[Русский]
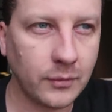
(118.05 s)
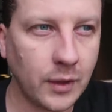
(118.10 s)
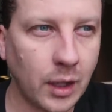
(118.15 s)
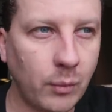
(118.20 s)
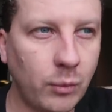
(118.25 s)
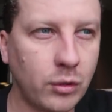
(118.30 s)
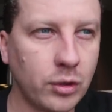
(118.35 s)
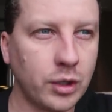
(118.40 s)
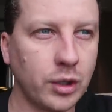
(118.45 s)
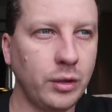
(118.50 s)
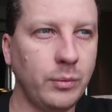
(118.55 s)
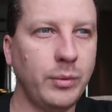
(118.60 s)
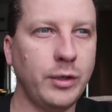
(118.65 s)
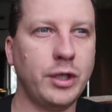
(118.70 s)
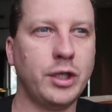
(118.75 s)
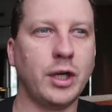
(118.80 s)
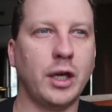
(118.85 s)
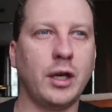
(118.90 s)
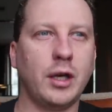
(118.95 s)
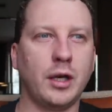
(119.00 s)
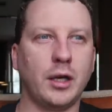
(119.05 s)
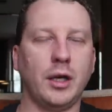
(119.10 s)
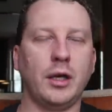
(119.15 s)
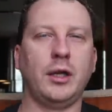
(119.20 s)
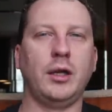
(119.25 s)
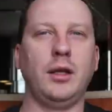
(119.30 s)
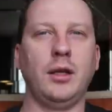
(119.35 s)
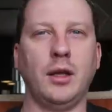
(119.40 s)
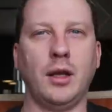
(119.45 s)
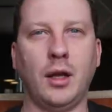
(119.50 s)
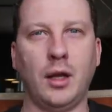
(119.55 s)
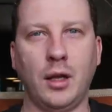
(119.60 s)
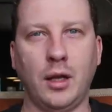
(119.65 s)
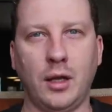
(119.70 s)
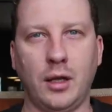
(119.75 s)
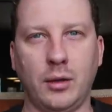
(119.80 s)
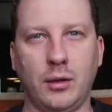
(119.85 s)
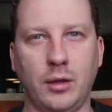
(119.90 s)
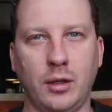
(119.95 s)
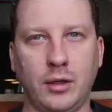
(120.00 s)
там может быть жарко, и
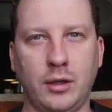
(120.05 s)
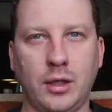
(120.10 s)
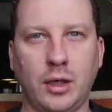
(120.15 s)
э,